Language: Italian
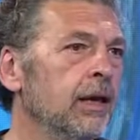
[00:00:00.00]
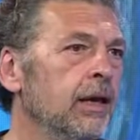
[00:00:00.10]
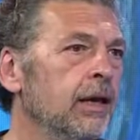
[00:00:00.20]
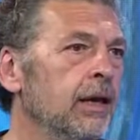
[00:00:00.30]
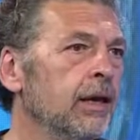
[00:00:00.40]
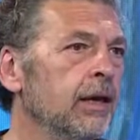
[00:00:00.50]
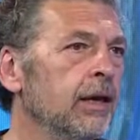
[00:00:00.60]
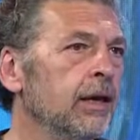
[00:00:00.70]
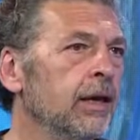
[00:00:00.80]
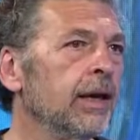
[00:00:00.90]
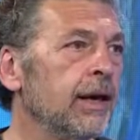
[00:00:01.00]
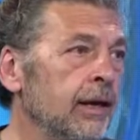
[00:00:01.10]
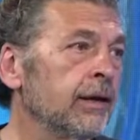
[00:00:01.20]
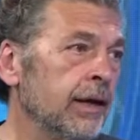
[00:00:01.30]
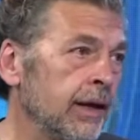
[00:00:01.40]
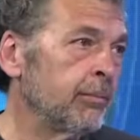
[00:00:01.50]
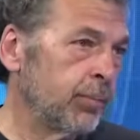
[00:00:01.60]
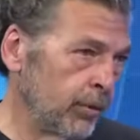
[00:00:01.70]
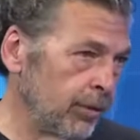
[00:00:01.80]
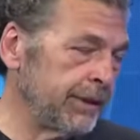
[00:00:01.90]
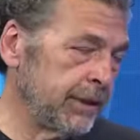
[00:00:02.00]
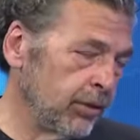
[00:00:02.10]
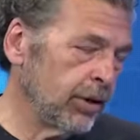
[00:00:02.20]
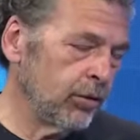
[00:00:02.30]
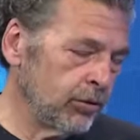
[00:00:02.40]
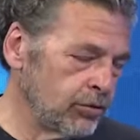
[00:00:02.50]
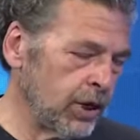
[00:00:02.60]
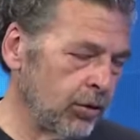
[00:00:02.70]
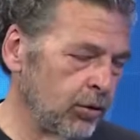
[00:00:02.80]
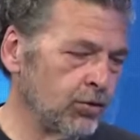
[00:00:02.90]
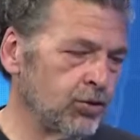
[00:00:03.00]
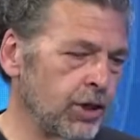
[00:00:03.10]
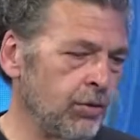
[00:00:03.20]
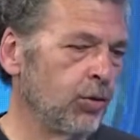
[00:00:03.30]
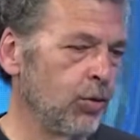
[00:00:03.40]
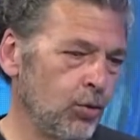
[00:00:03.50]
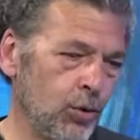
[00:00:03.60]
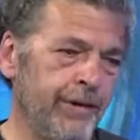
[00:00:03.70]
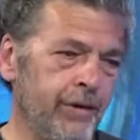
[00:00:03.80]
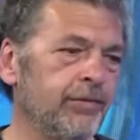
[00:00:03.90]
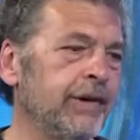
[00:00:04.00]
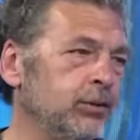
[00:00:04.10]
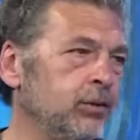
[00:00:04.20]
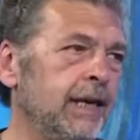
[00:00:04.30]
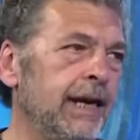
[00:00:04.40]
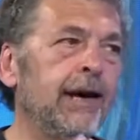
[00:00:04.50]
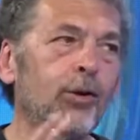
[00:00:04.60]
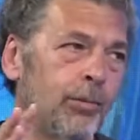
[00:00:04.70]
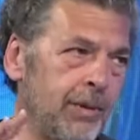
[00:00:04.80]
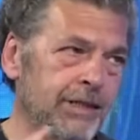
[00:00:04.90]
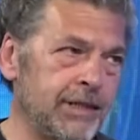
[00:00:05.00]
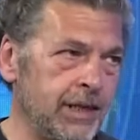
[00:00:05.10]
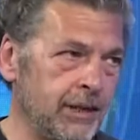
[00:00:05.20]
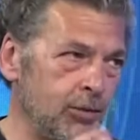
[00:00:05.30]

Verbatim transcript: era, era, proprio Matteo che io già conoscevo e con cui avevo fatto delle acrobazie di